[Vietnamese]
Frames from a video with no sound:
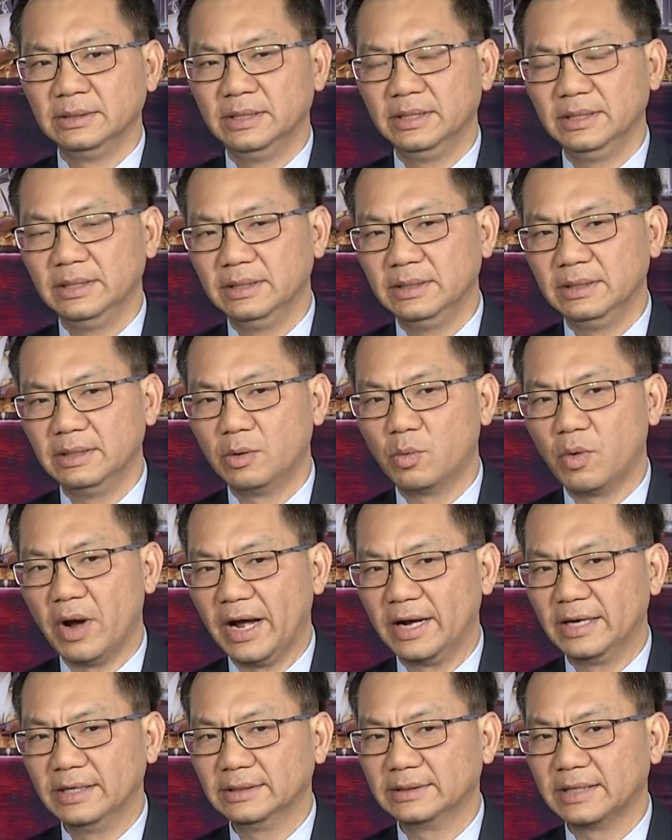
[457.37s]
thì
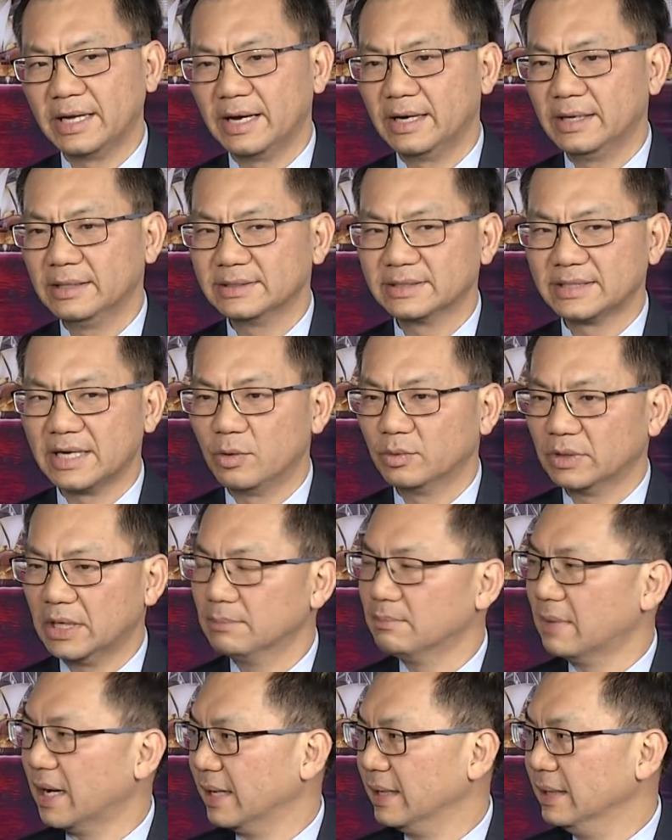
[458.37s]
khoảng tháng 6
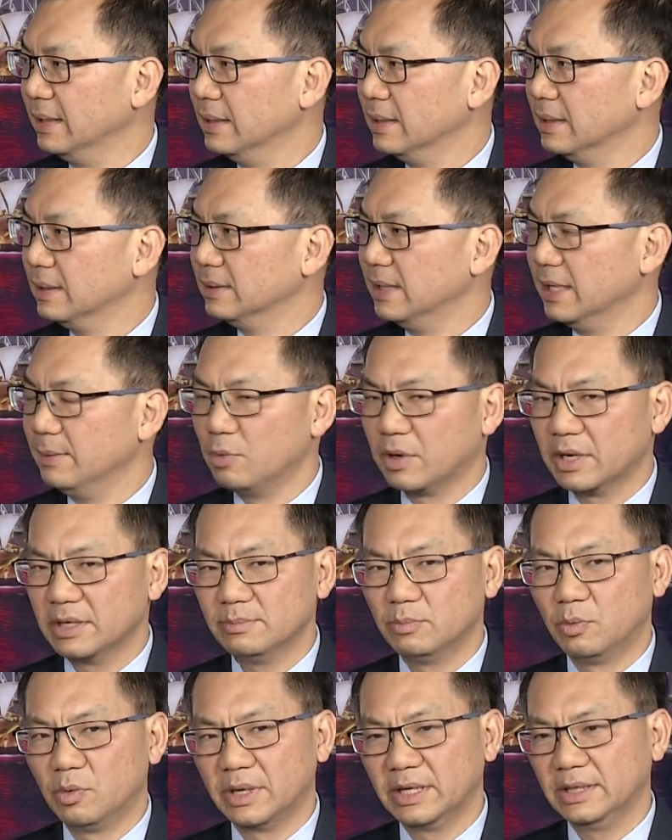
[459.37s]
tháng 7 thì một
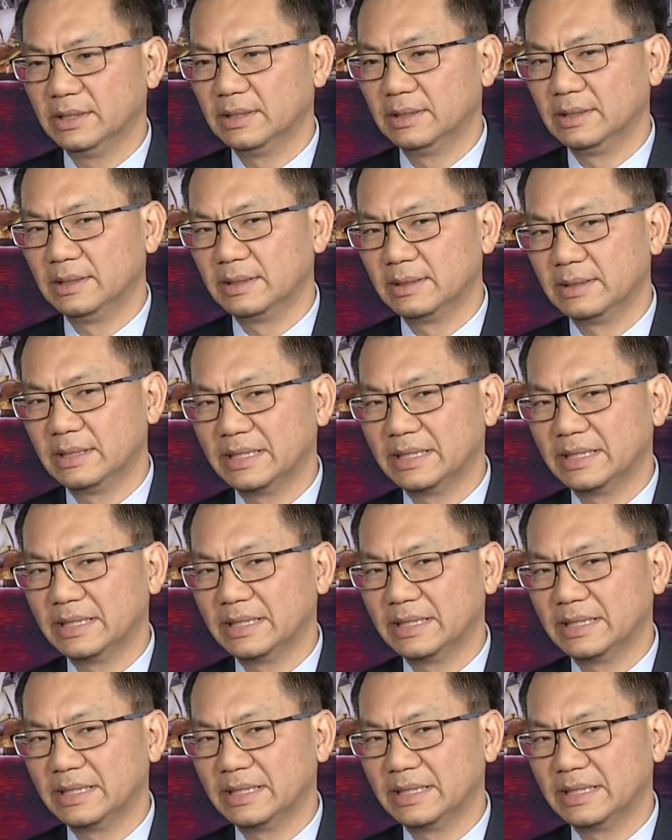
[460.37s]
cái một cái ờ,